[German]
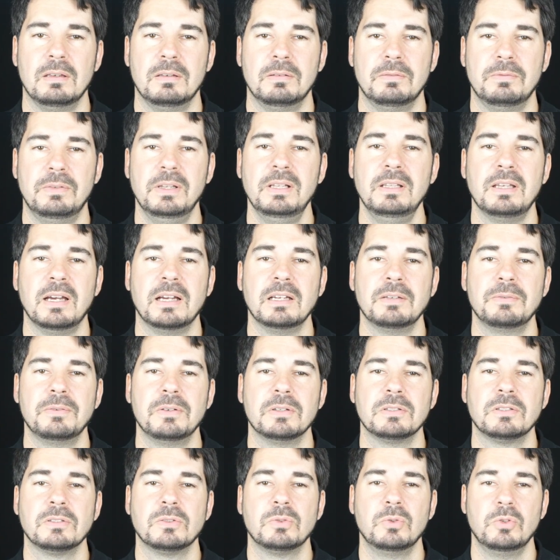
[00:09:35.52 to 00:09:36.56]
Vielen Dank
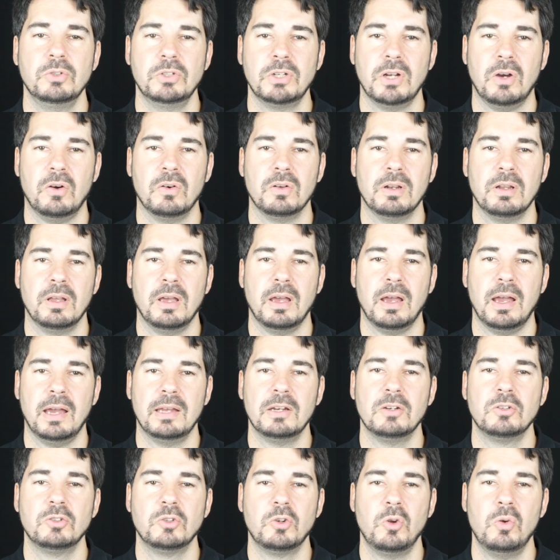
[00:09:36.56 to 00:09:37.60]
fürs Zuschauen,
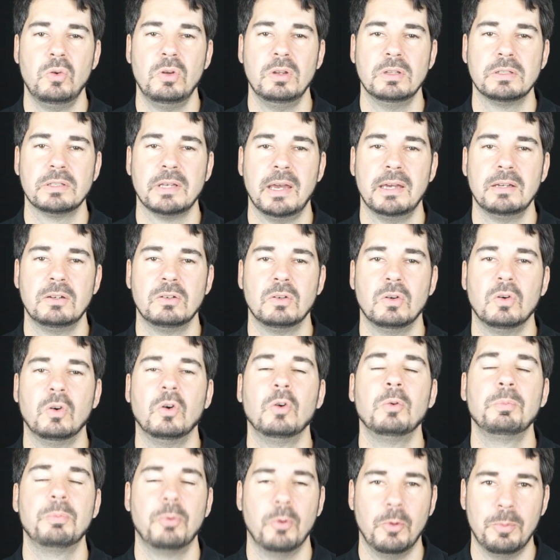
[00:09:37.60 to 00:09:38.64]
eine schöne Zeit
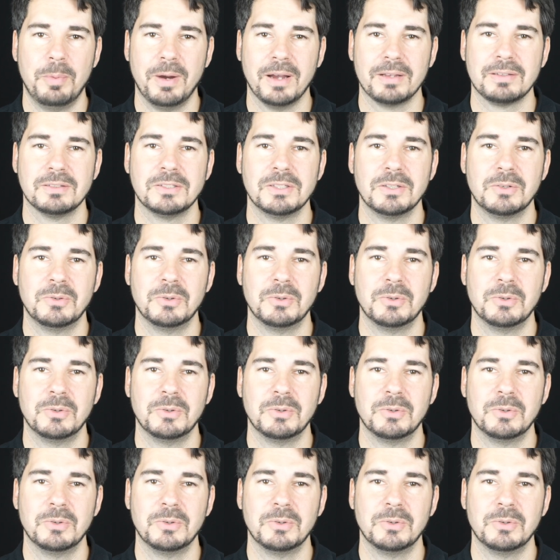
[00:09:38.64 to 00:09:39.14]
und beobachten Sie